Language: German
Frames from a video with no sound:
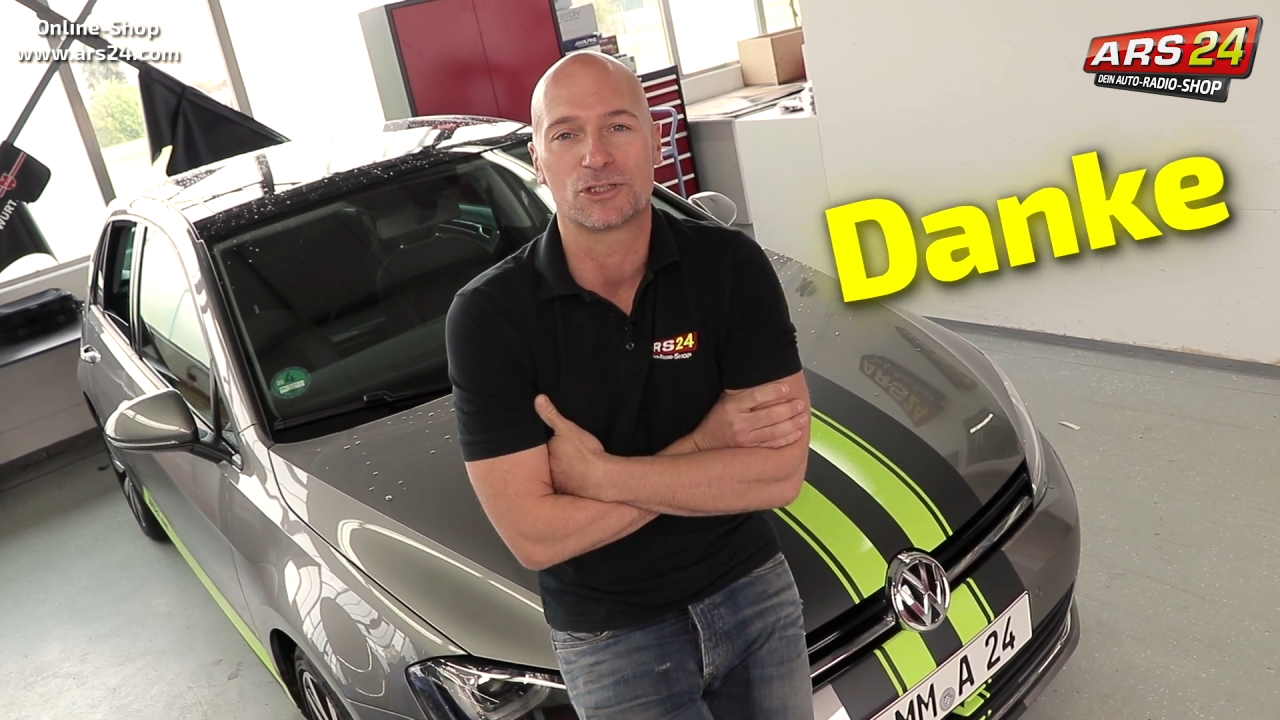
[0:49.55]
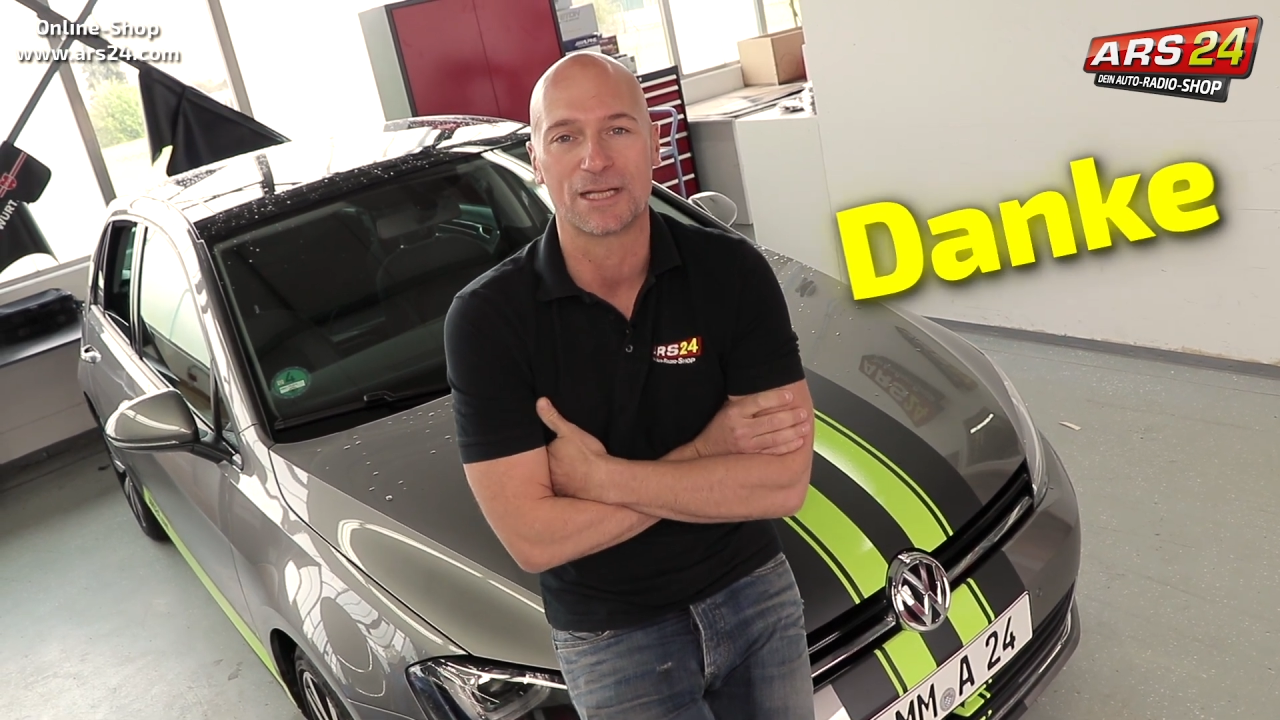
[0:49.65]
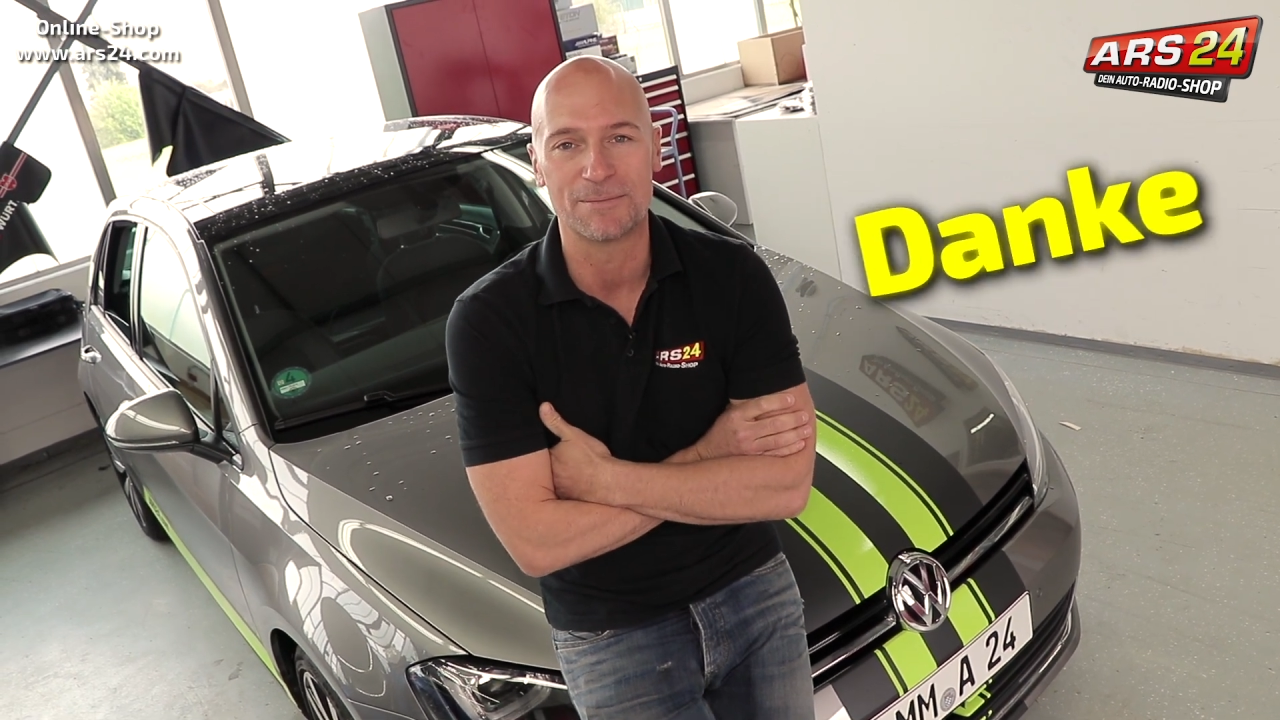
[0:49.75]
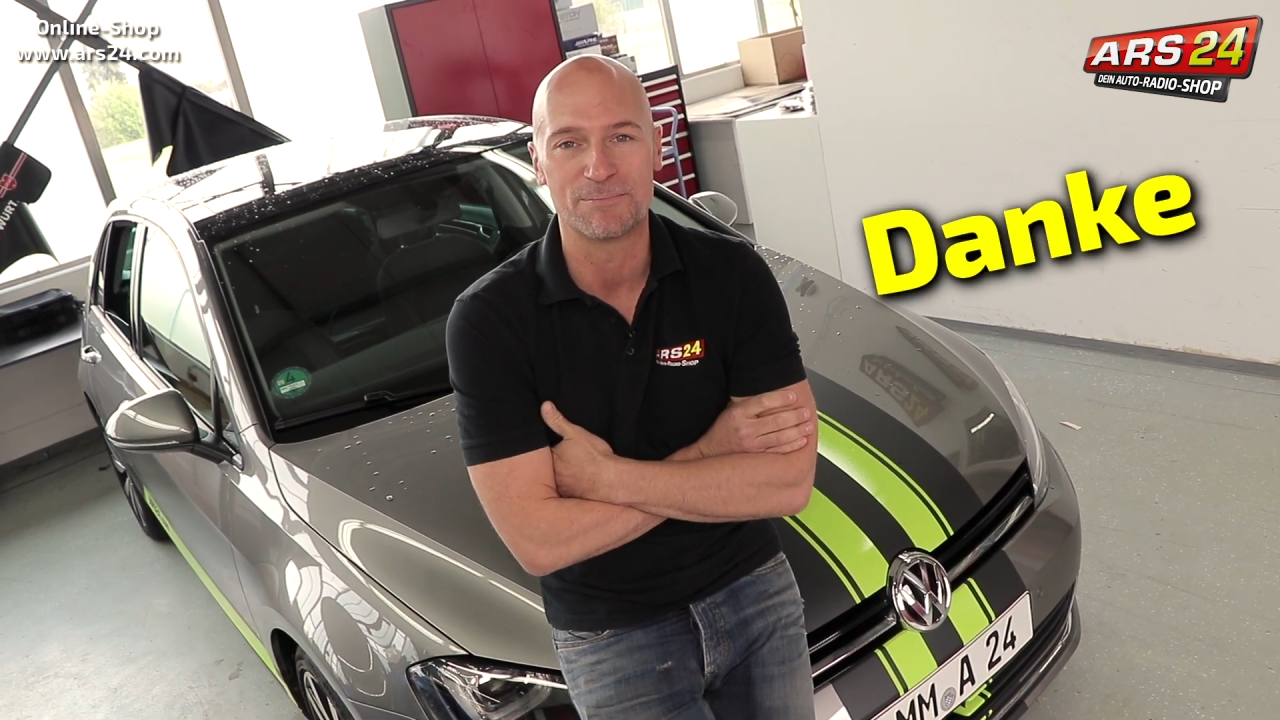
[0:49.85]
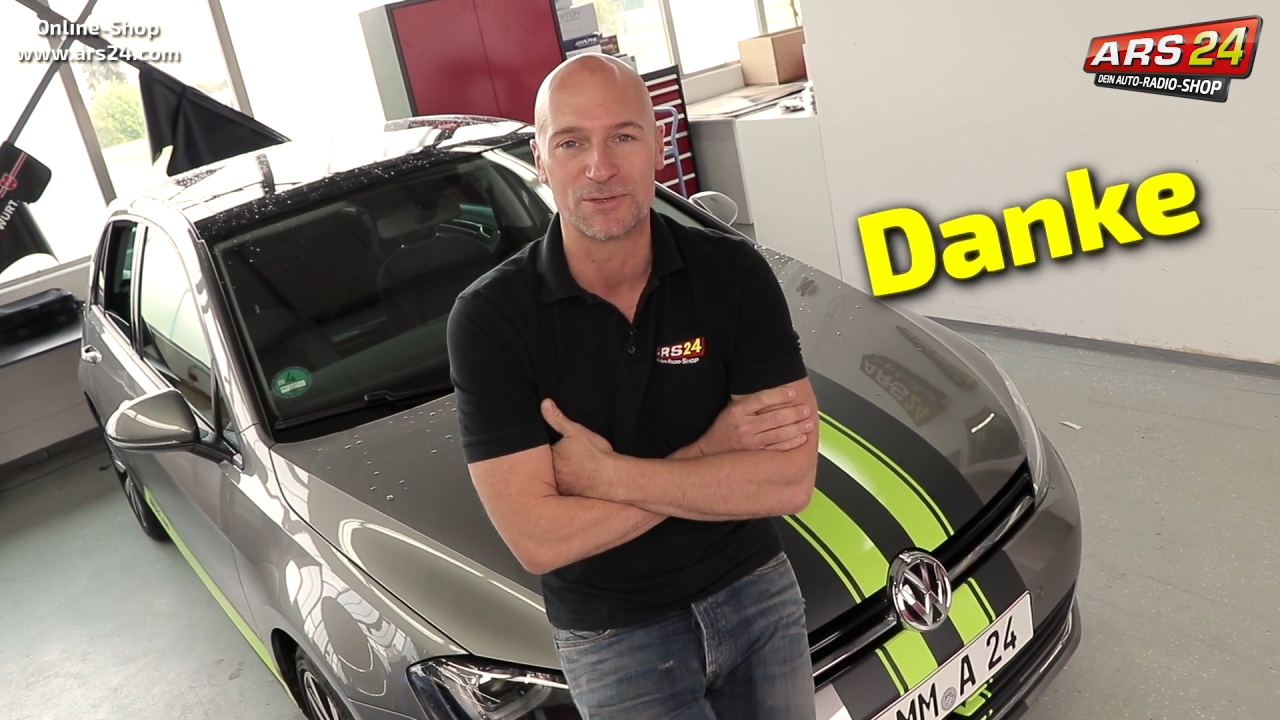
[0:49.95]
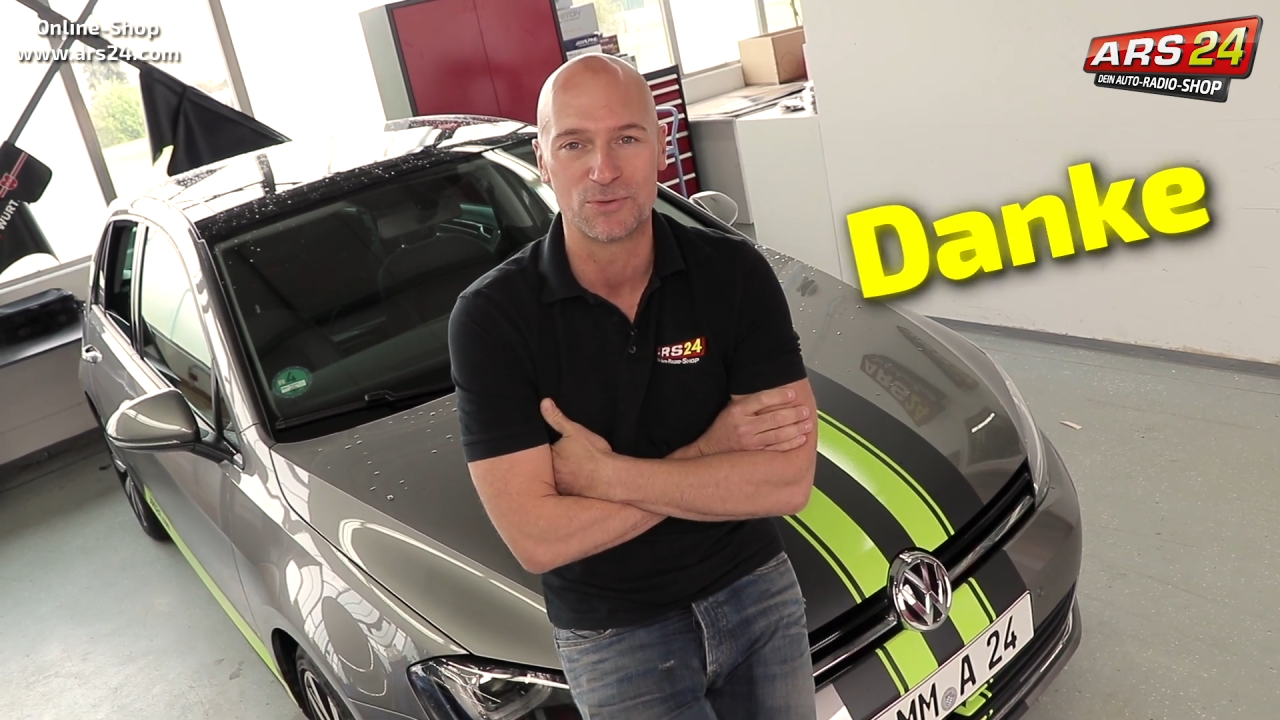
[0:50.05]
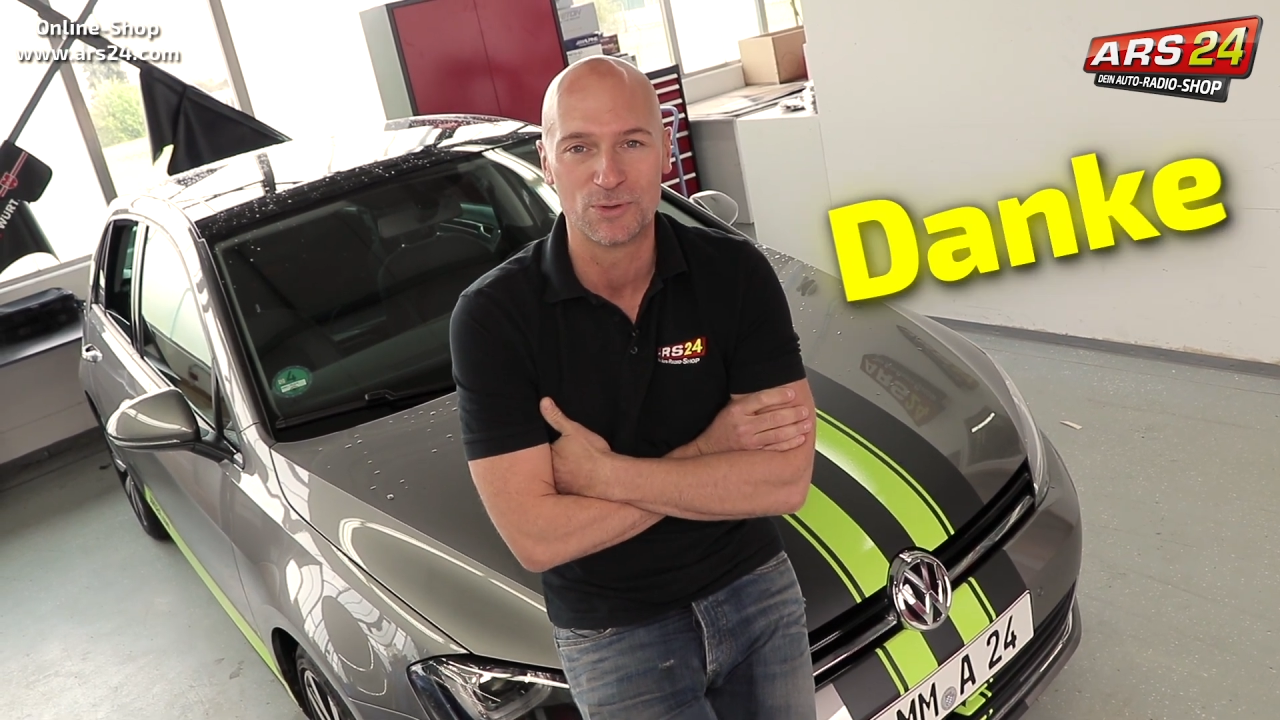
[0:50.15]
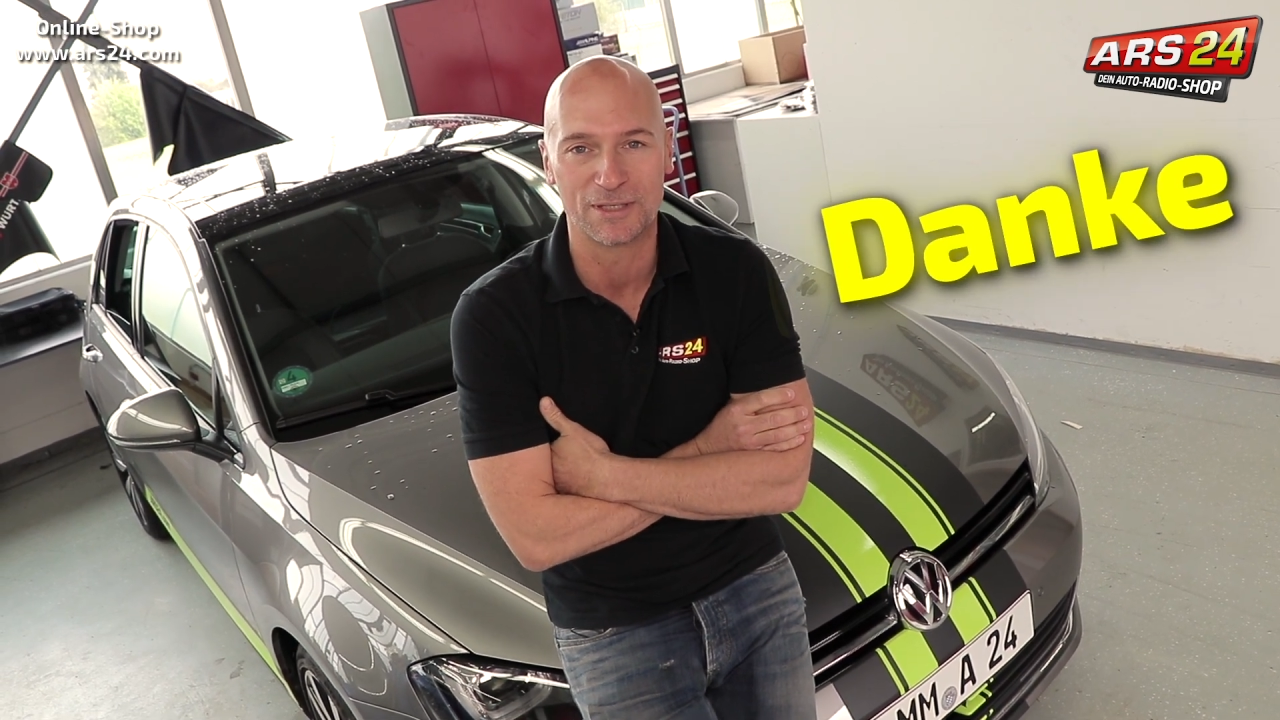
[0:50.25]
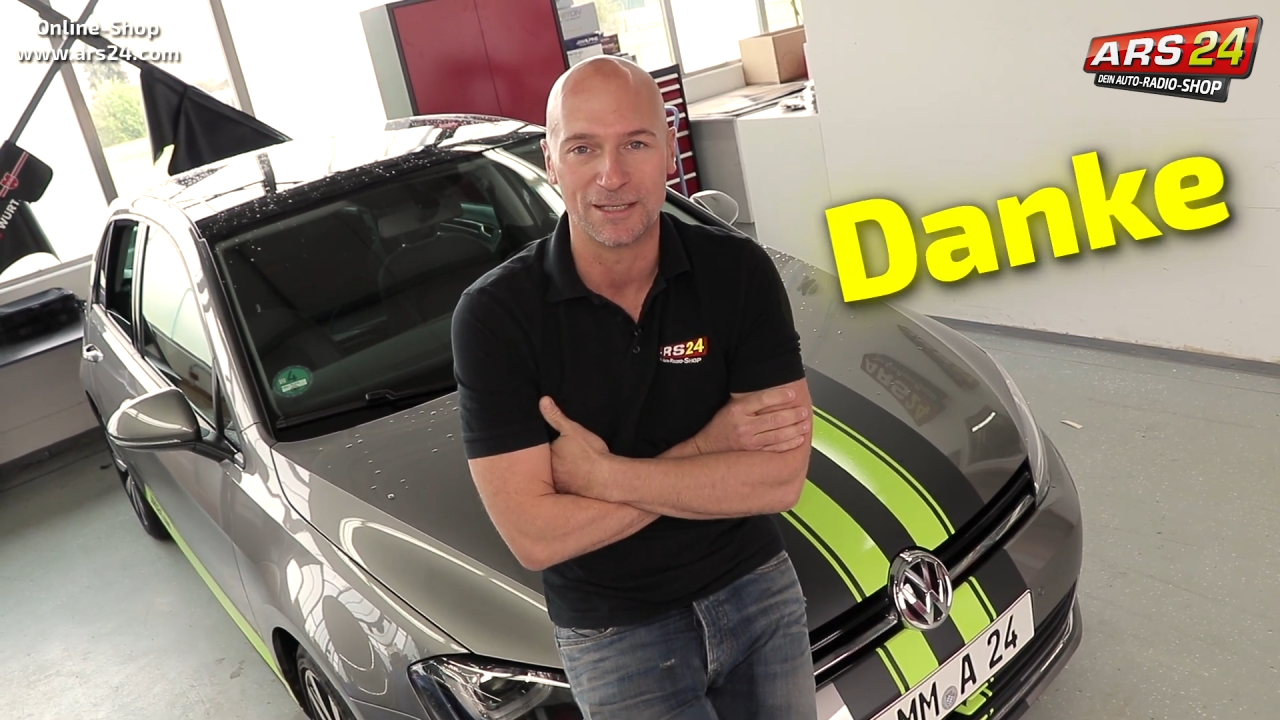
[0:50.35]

Stand besucht